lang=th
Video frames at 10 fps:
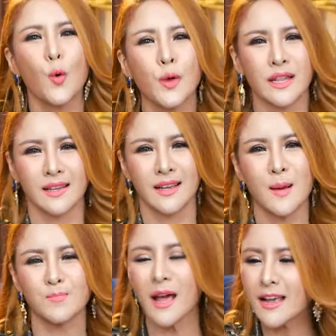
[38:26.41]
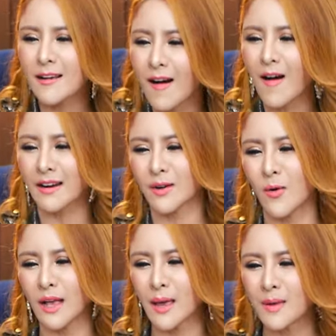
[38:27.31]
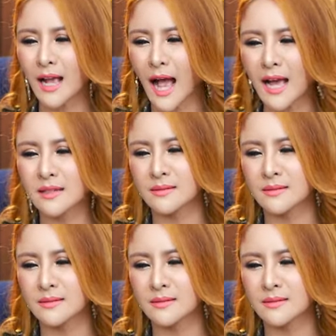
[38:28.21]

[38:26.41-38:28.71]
วิดไปก่อนโอเคไหมคะ